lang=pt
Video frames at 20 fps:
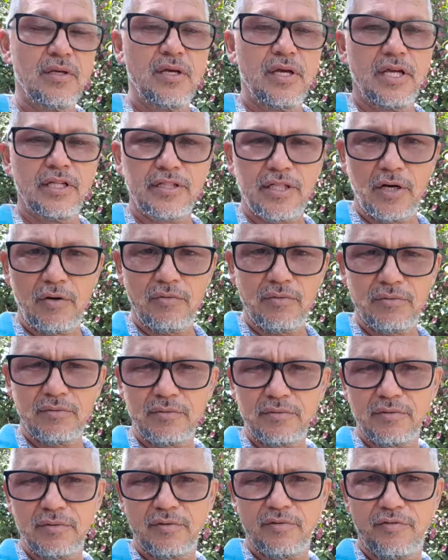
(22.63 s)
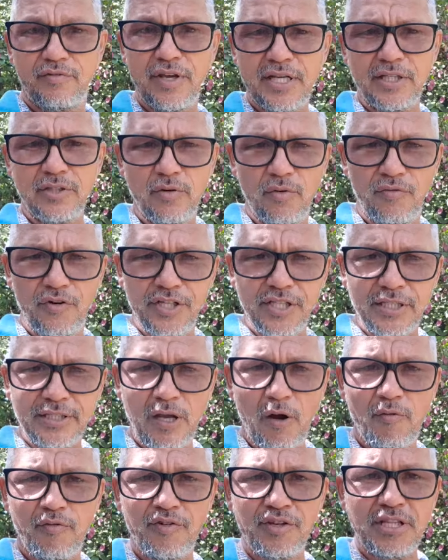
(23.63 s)
Então, fica no vídeo
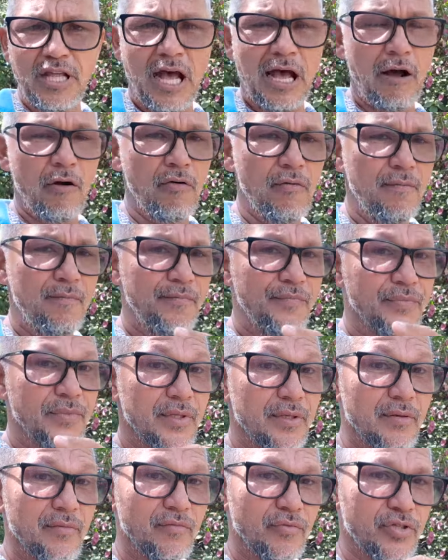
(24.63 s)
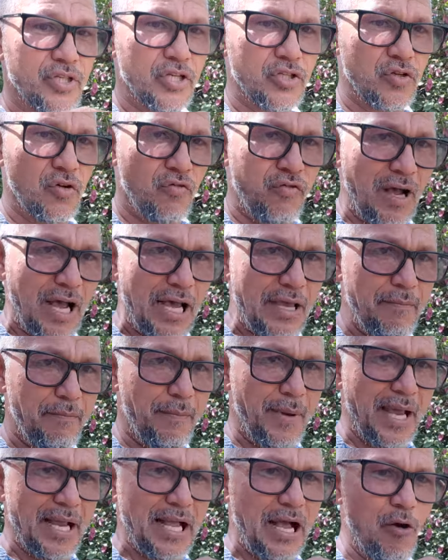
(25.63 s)
até o final, você só vai
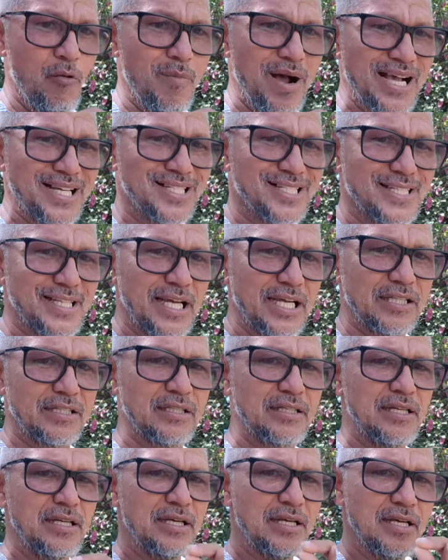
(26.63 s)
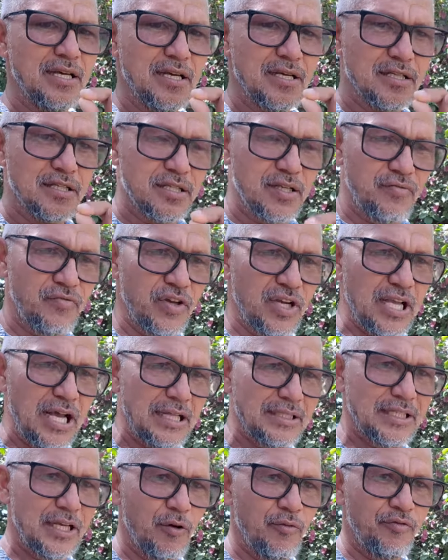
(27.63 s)
pegar o macete se ficar
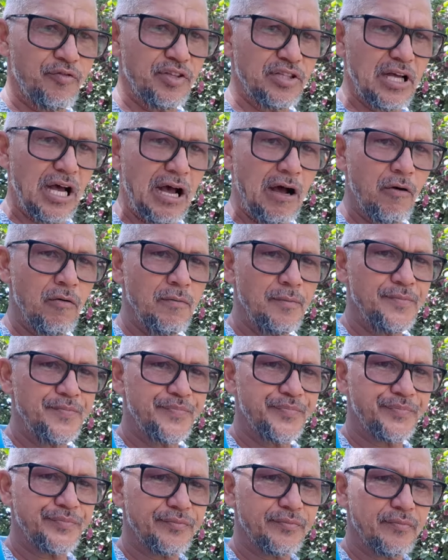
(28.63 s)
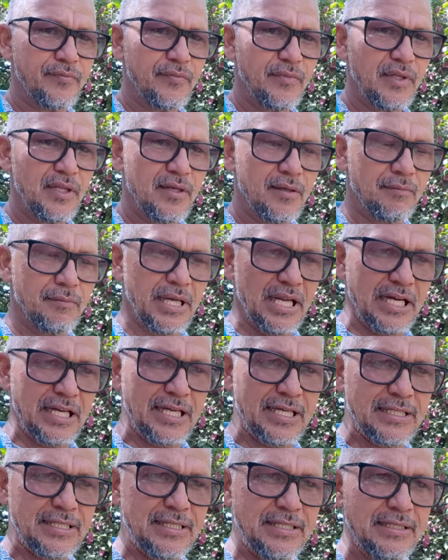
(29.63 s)
até o final
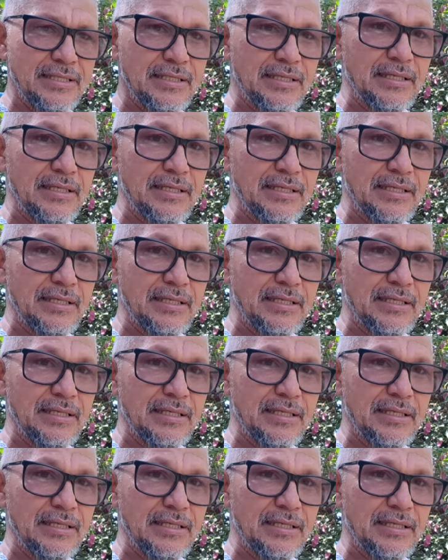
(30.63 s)
Beleza?